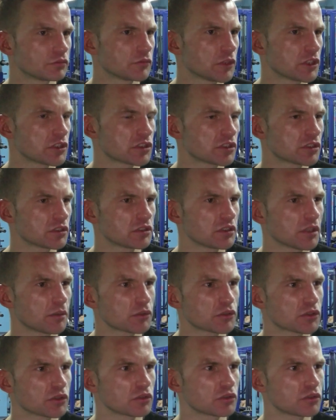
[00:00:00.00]
Znaczy, na
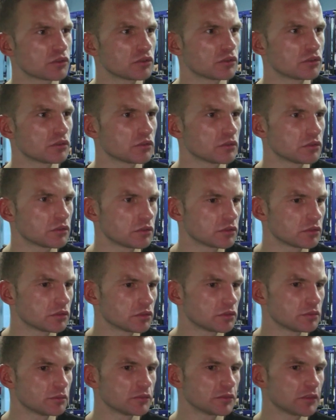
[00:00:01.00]
początku
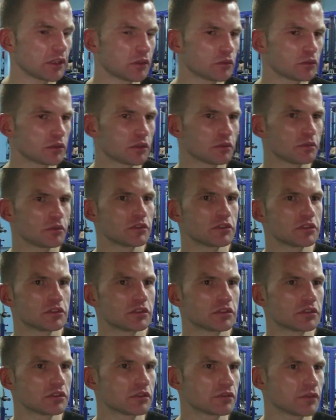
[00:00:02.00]
y, miał to
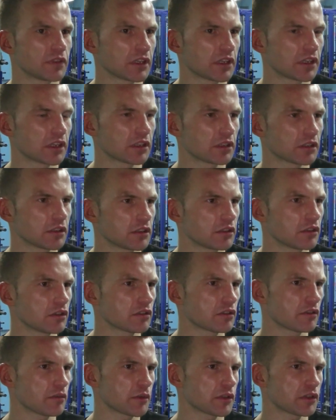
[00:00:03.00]
być y, Węgier
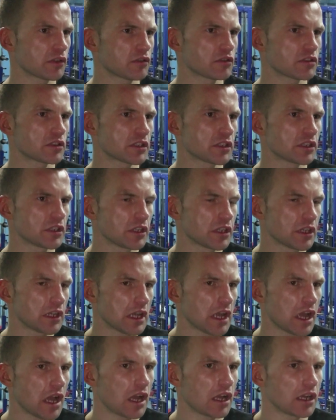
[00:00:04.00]
Józef Matolczy,
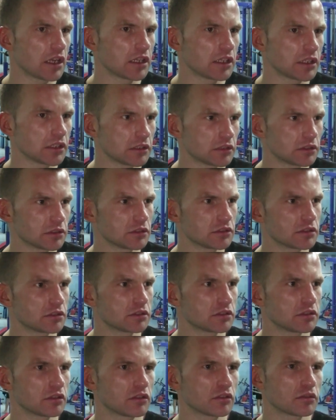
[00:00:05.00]
ale
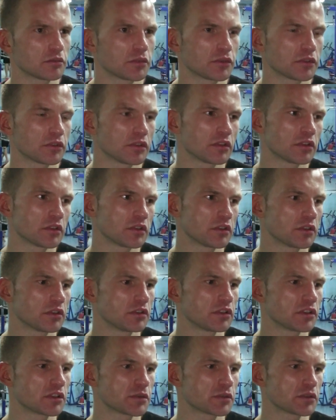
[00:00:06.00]
y, on po
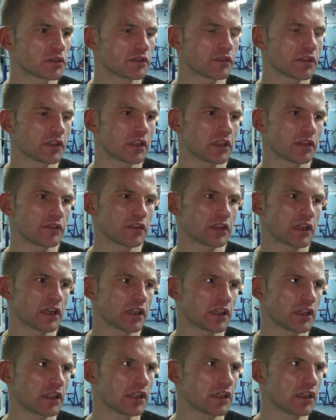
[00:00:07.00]
niespodziewanej
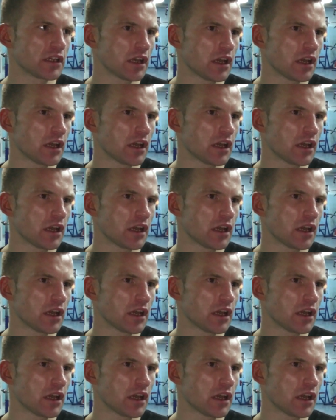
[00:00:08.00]
wygranej e,